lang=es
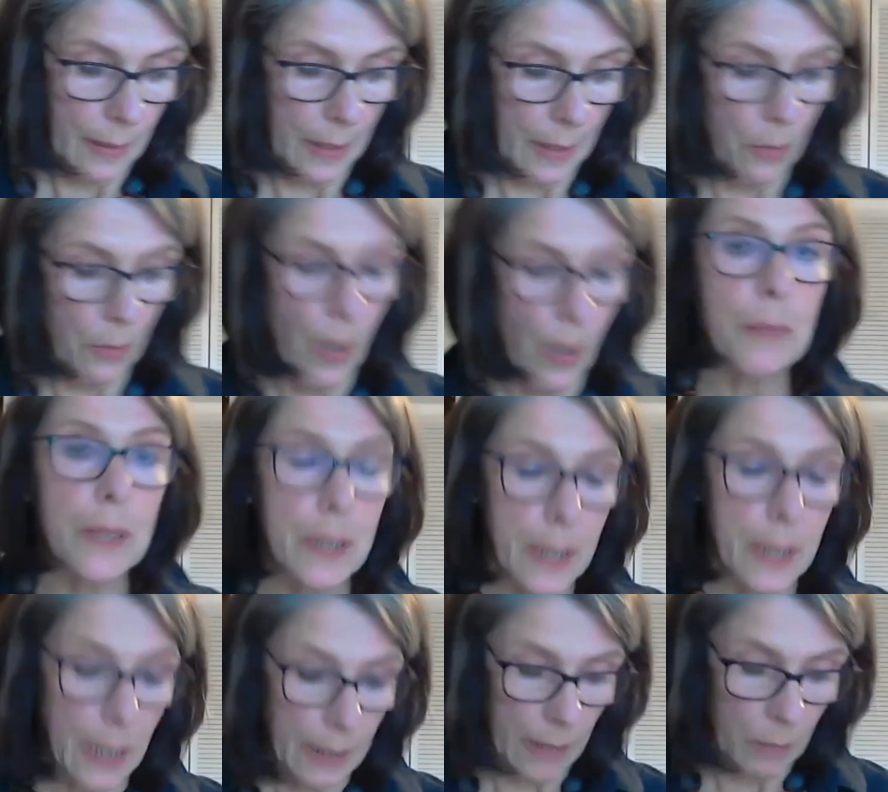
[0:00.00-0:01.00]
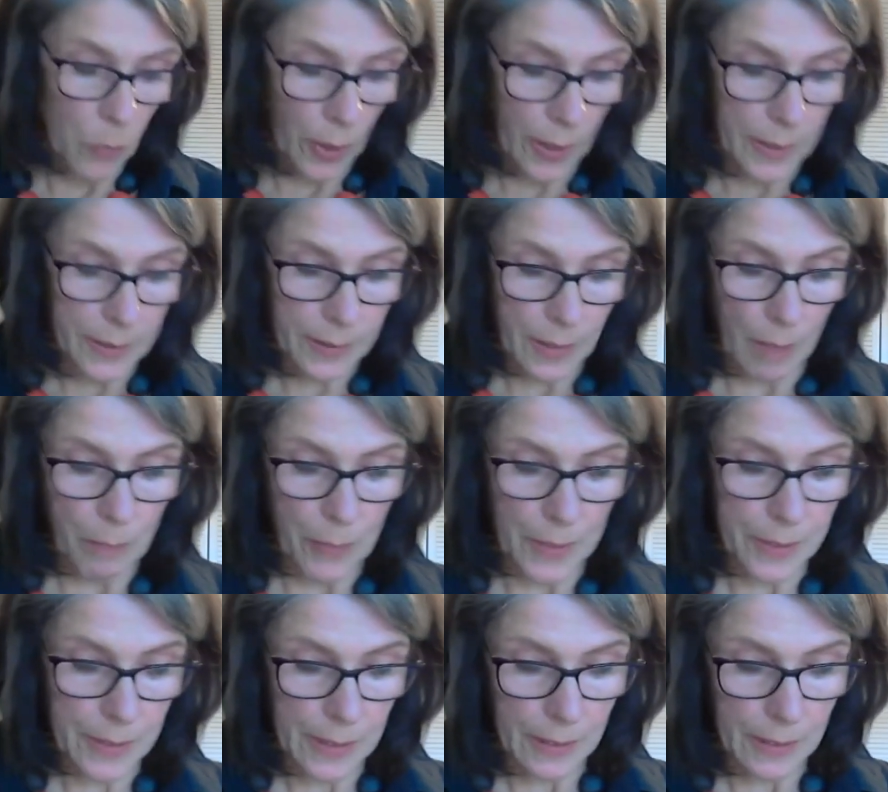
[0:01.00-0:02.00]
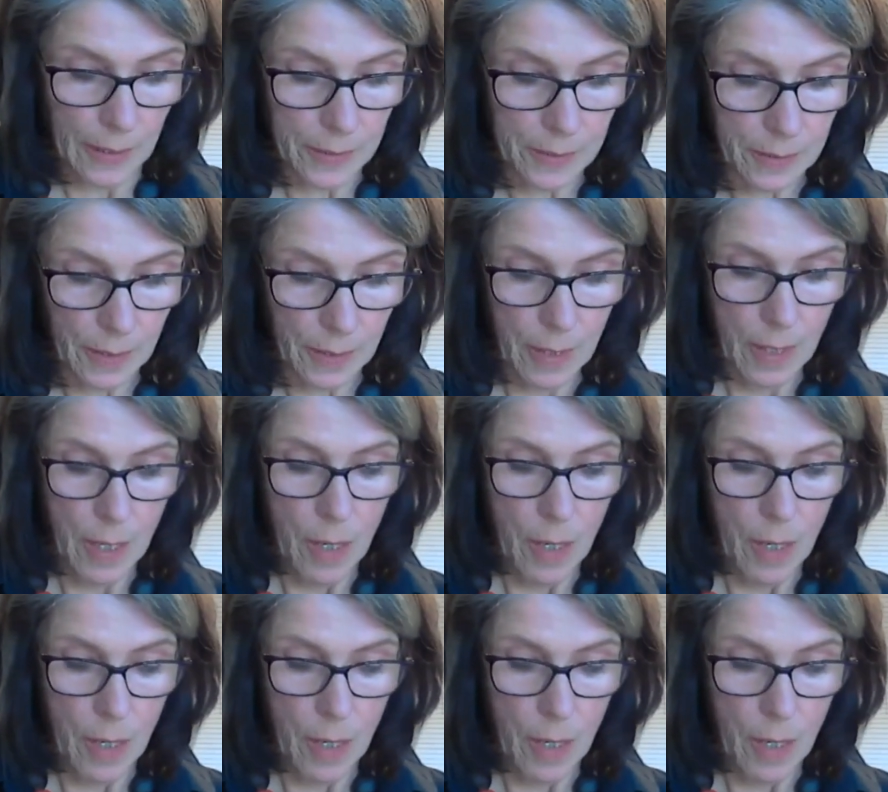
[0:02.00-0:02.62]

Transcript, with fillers: que no admitían a mujeres campesinas